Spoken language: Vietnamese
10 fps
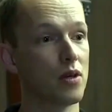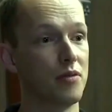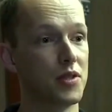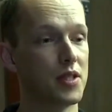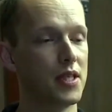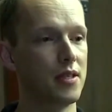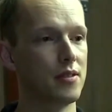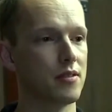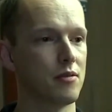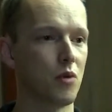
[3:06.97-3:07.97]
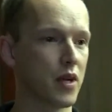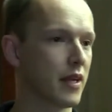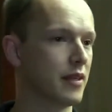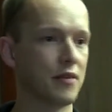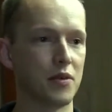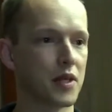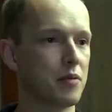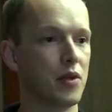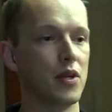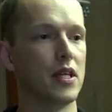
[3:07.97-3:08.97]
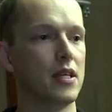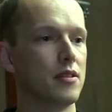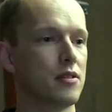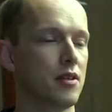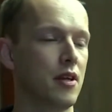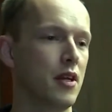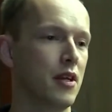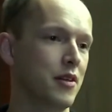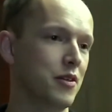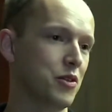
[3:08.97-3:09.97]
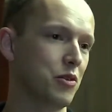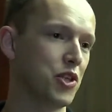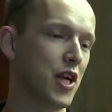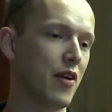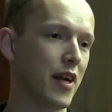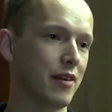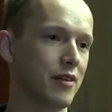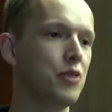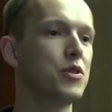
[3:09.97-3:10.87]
muốn giới thiệu những trải nghiệm cá nhân đó đến khán giả Việt Nam qua buổi diễn này.